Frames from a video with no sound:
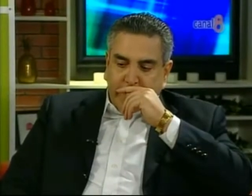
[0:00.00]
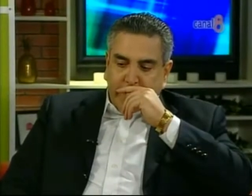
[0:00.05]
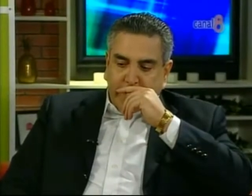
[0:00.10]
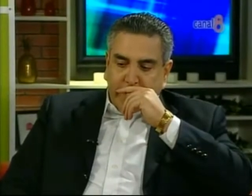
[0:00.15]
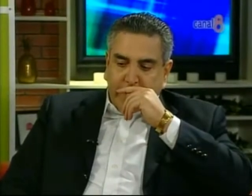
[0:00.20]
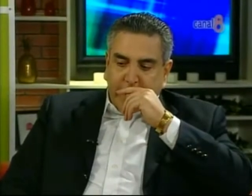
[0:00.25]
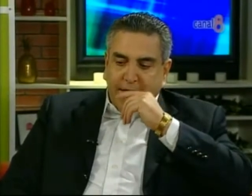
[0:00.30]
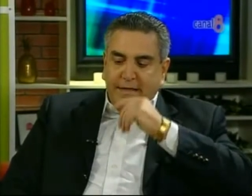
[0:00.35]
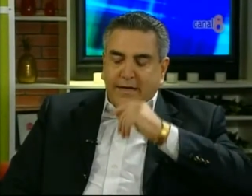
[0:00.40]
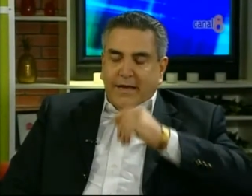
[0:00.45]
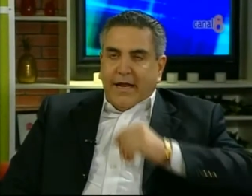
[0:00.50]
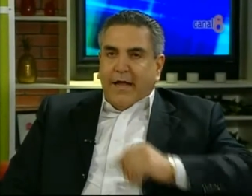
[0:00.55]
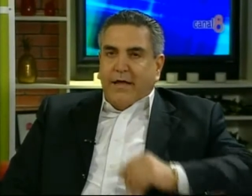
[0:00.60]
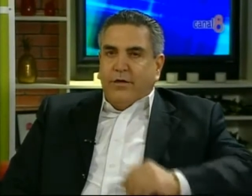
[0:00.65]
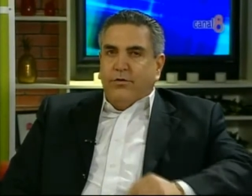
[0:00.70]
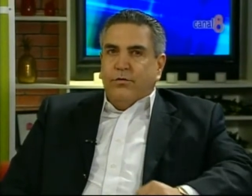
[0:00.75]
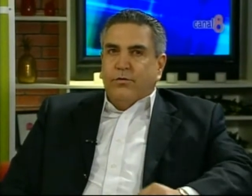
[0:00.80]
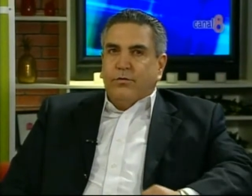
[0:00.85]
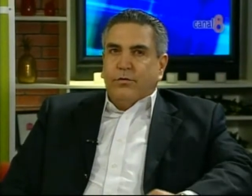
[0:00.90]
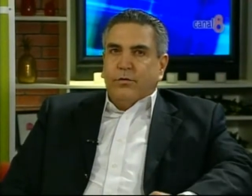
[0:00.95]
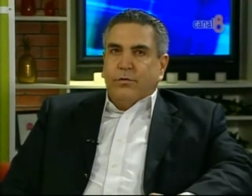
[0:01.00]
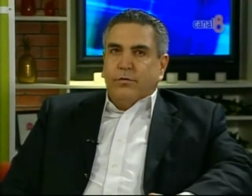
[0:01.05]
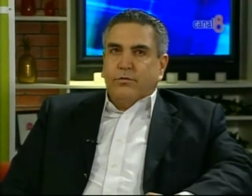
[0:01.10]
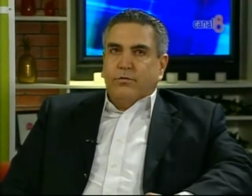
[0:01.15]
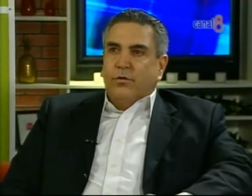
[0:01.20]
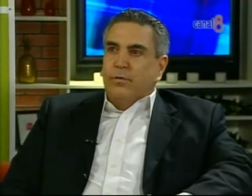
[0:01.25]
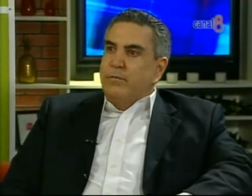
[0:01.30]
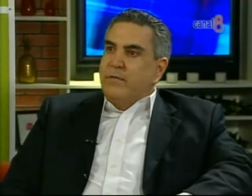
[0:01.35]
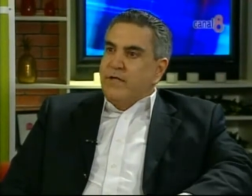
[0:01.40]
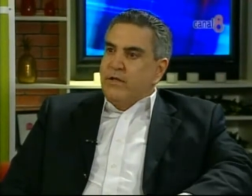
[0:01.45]
en el año
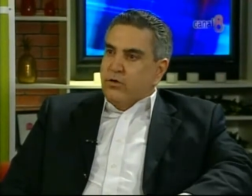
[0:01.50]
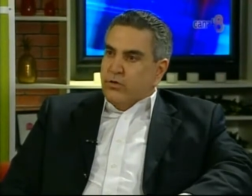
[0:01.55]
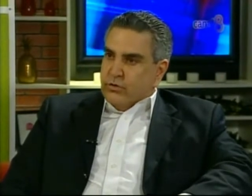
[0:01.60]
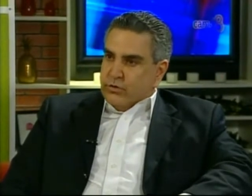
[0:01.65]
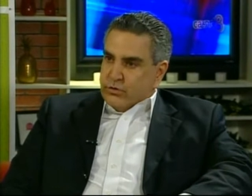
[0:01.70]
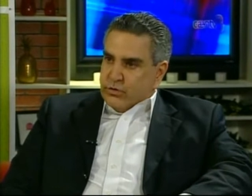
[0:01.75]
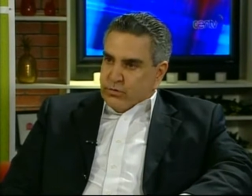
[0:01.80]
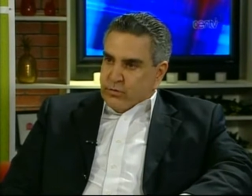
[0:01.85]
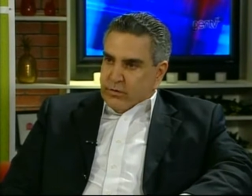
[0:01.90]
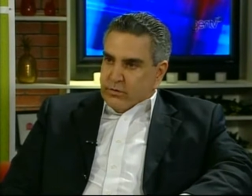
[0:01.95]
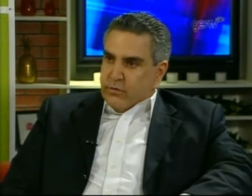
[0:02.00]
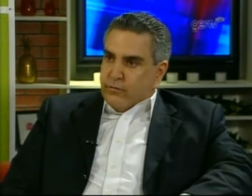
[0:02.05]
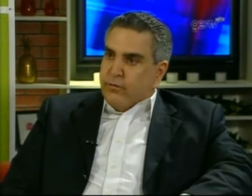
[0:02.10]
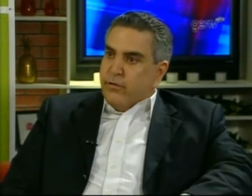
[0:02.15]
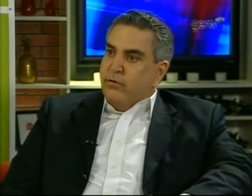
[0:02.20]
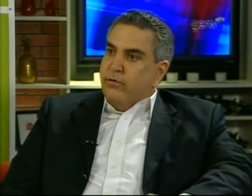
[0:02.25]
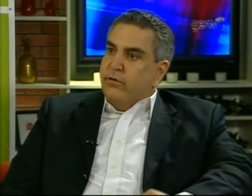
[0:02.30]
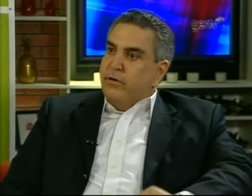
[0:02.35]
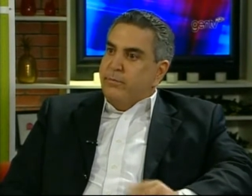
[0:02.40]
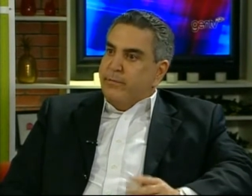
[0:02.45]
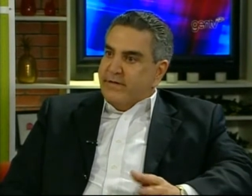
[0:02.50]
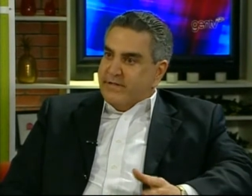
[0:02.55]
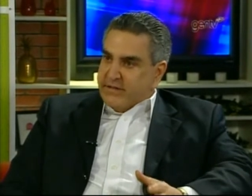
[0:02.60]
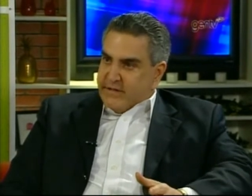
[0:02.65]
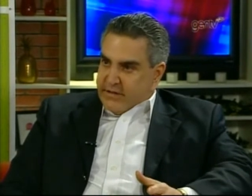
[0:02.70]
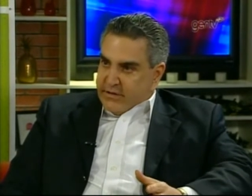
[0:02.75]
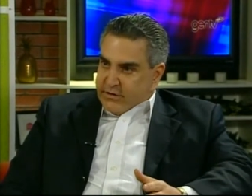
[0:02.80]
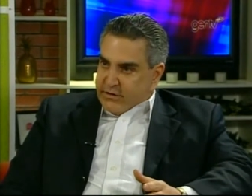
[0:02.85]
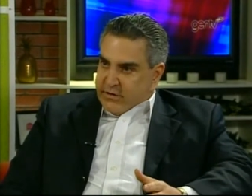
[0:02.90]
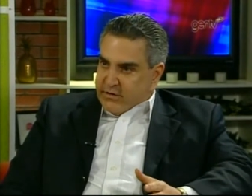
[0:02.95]
2002, cuando fue lo del
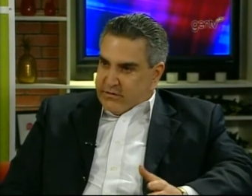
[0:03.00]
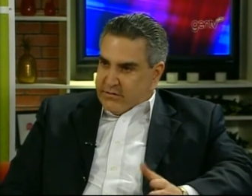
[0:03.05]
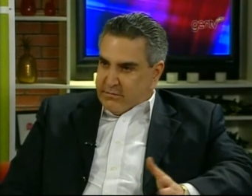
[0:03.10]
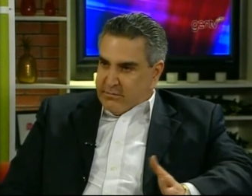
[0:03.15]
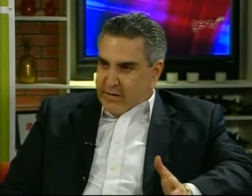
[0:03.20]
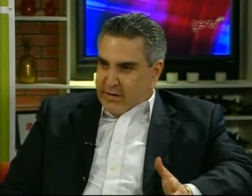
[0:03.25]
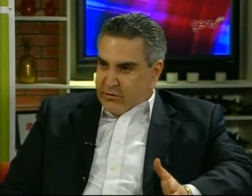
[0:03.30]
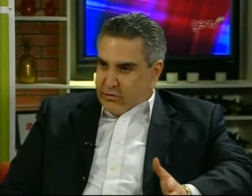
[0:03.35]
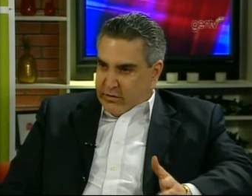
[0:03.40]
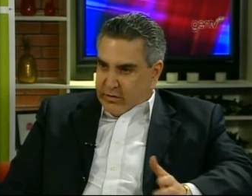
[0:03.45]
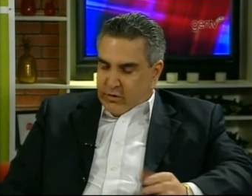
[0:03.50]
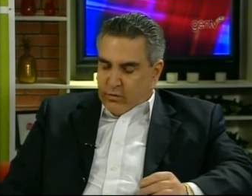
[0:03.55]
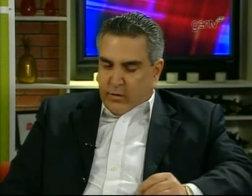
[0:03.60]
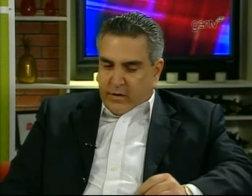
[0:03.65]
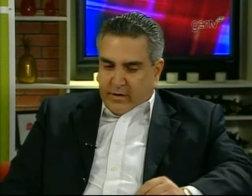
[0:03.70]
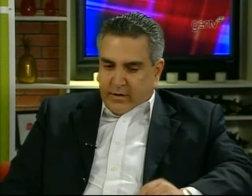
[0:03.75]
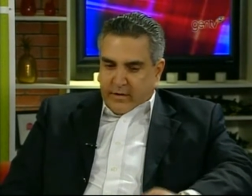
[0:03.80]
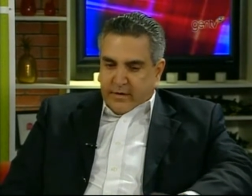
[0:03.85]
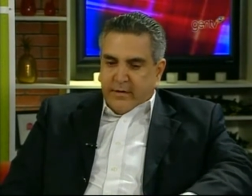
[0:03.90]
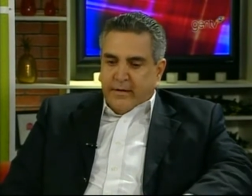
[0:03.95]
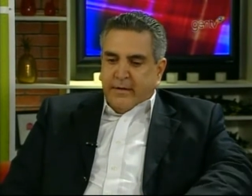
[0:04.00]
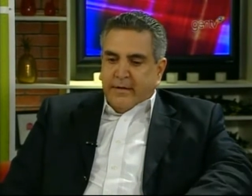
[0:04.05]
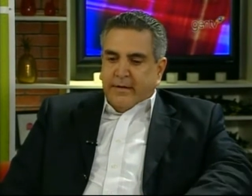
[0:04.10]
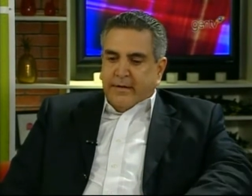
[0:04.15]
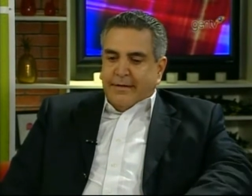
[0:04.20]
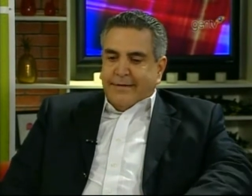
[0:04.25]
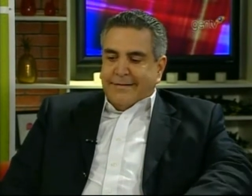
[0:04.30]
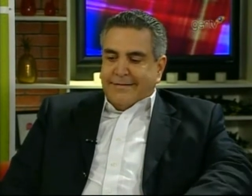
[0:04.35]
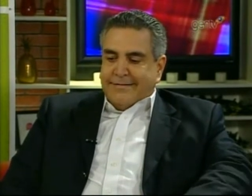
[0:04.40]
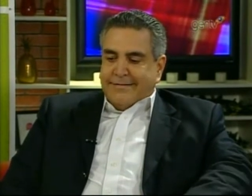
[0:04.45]
Prestige, si mal no recuerdan,
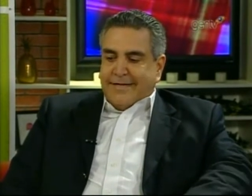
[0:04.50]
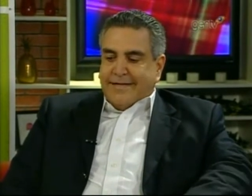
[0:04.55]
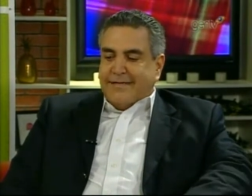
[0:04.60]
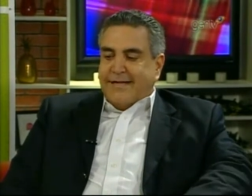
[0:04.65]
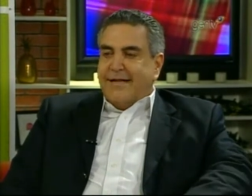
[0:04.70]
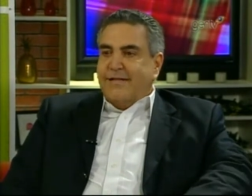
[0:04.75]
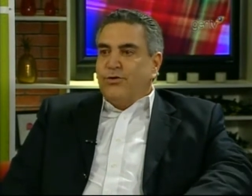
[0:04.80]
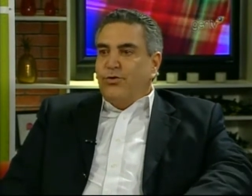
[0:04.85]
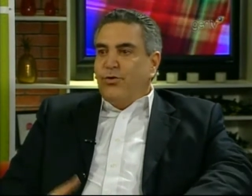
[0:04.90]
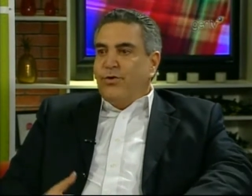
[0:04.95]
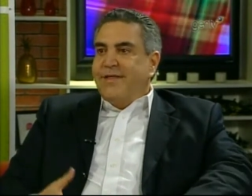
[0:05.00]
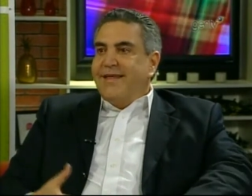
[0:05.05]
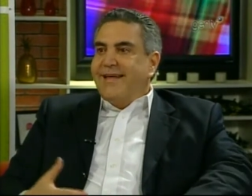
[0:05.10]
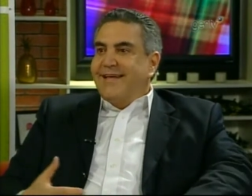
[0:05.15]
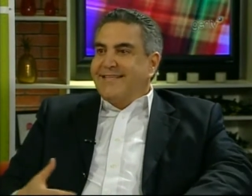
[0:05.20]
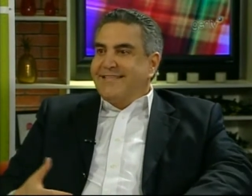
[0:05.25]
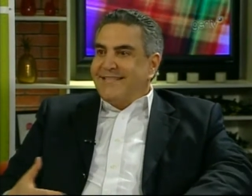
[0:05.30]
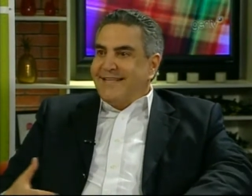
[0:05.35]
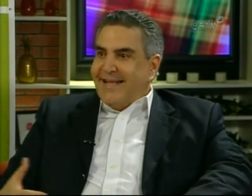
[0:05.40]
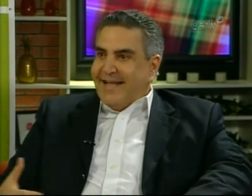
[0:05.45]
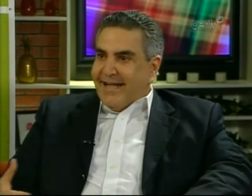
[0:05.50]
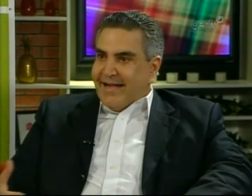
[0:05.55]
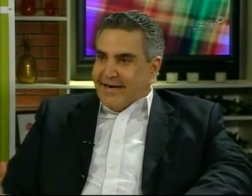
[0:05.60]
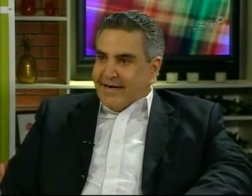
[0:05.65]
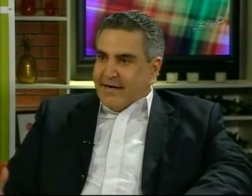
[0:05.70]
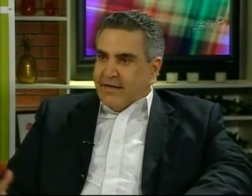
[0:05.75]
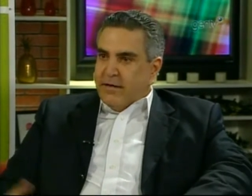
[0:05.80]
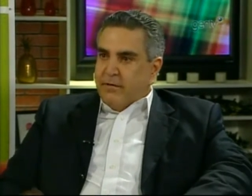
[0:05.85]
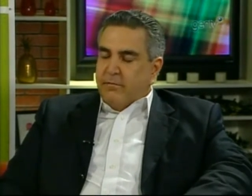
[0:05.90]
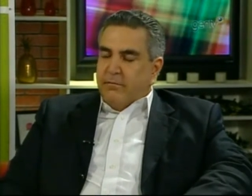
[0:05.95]
se trató de hacer